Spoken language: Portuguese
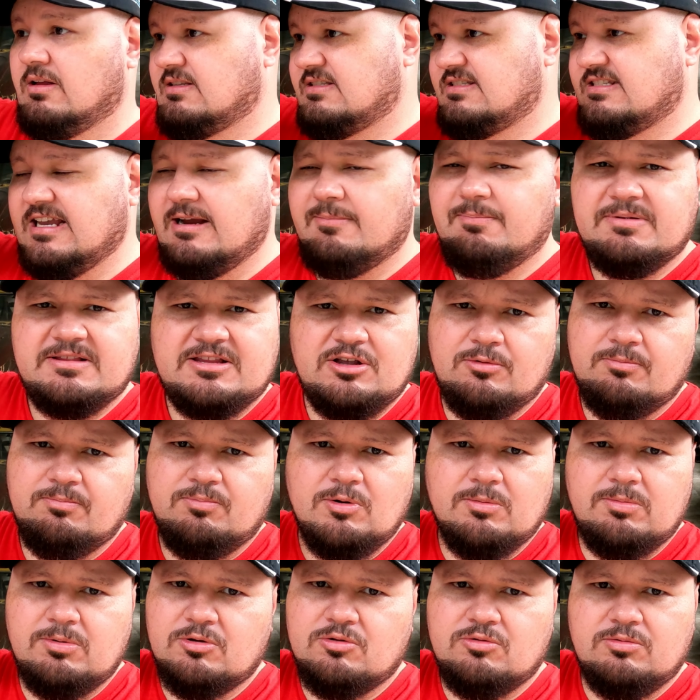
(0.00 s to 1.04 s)
Sempre tem um
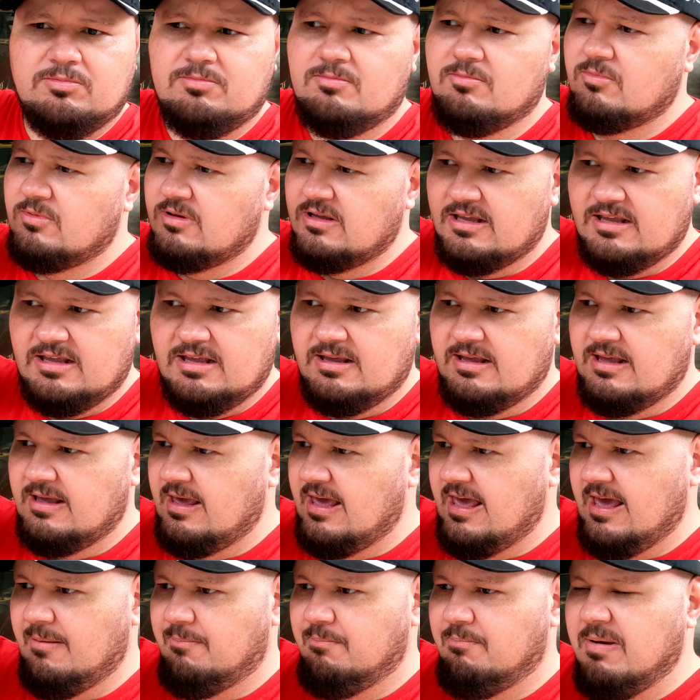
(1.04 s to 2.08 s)
público
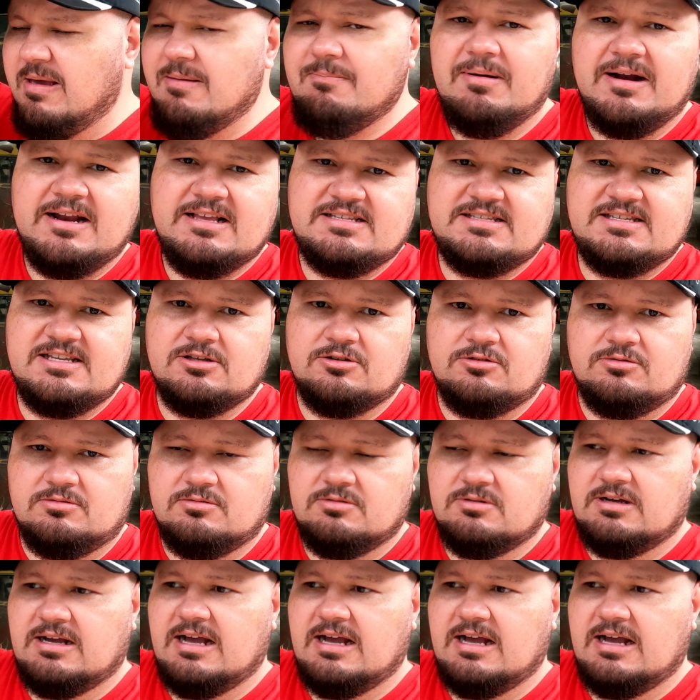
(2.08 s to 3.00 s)
é, bem parecido.